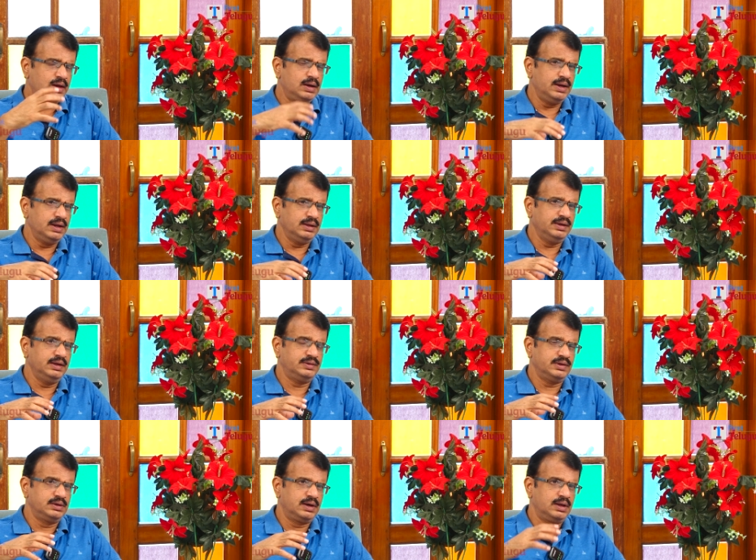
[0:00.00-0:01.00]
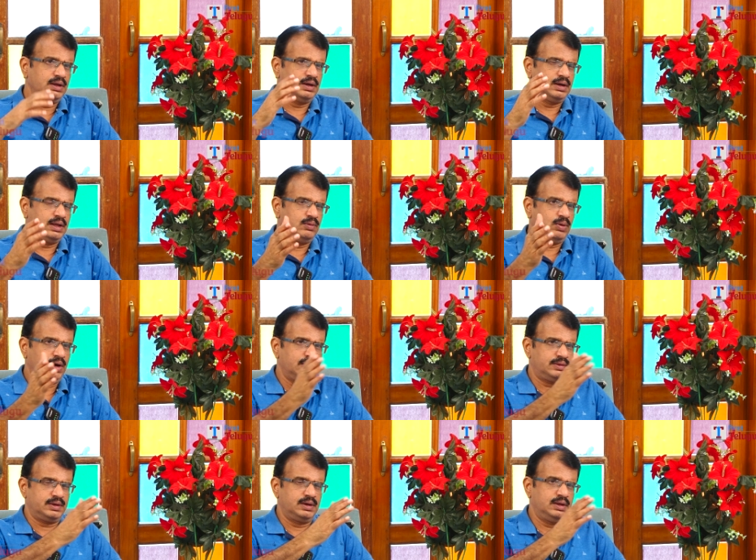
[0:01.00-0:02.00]
నేనేం చేయొచ్చంటే నీ
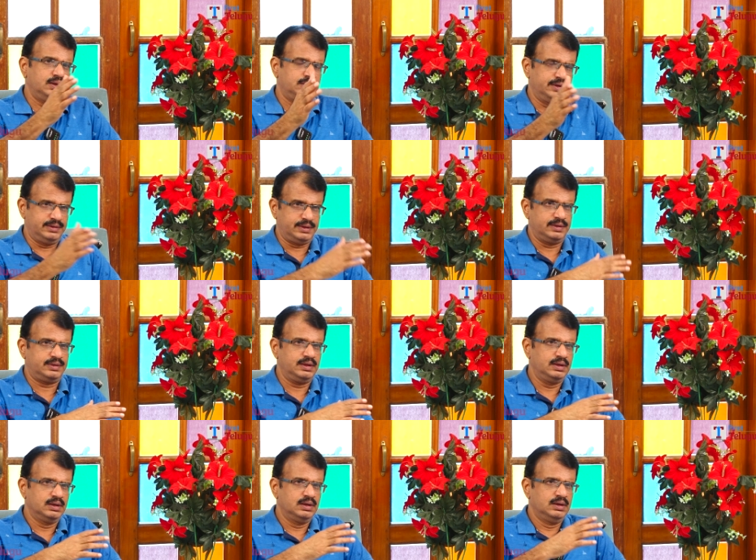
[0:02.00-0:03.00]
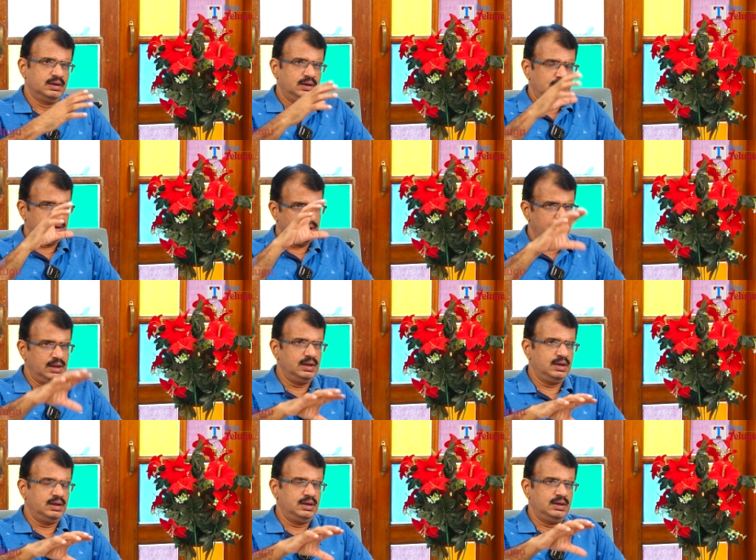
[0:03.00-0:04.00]
వాయిస్ని తీసేసి నీ
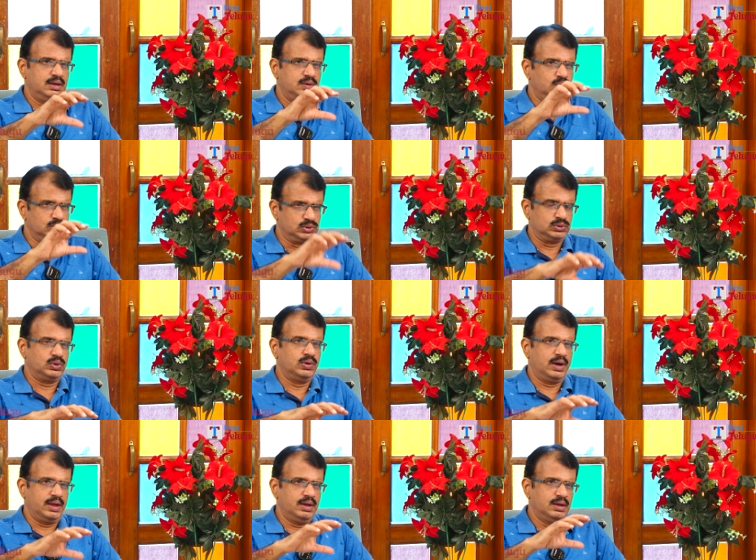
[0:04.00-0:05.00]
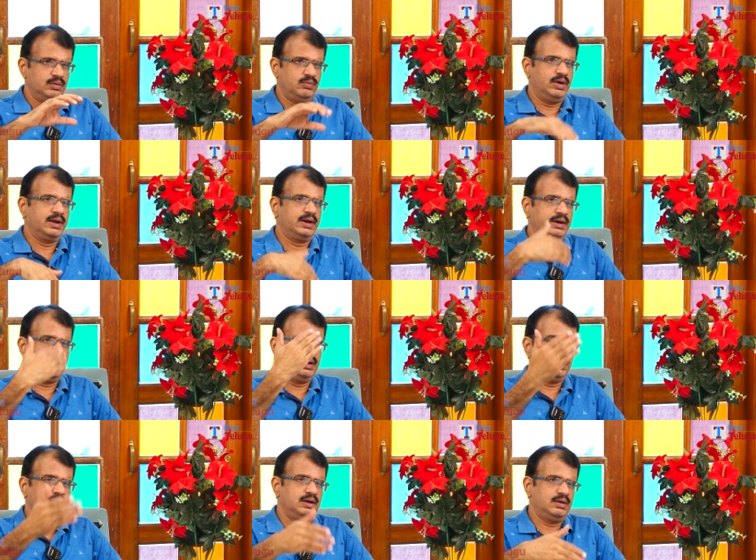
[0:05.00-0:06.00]
గొంతుతోనే వేరే
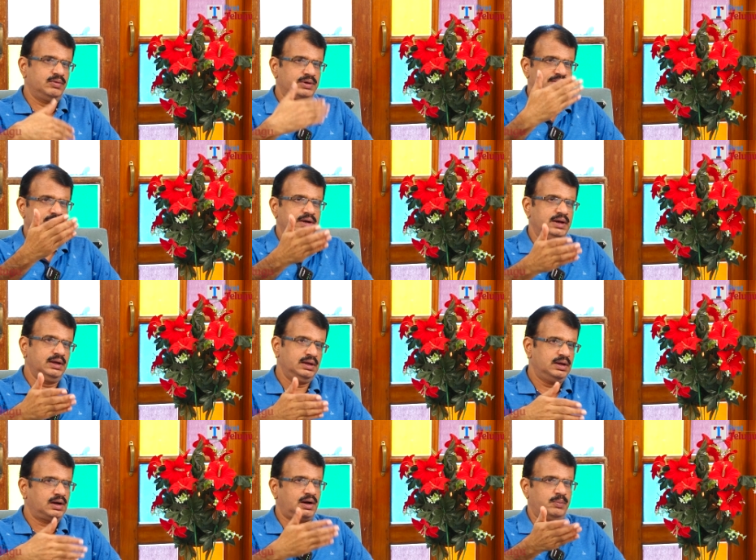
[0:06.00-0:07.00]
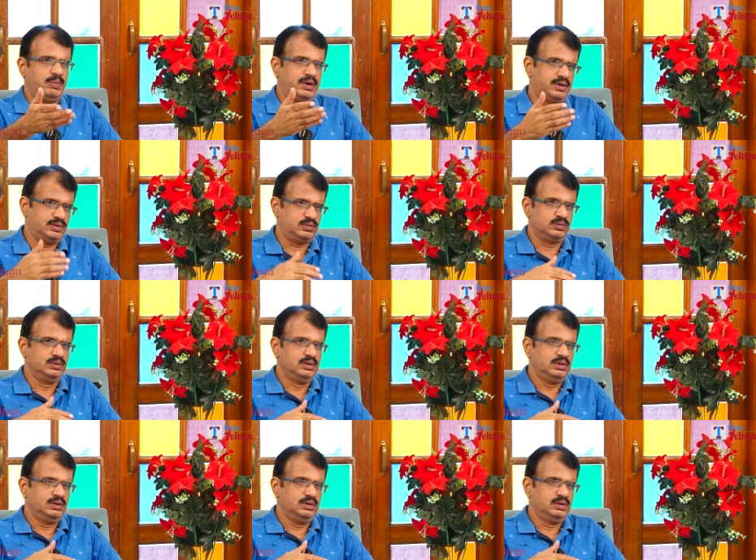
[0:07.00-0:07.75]
వెర్షన్ని అక్కడ పెట్టచ్చు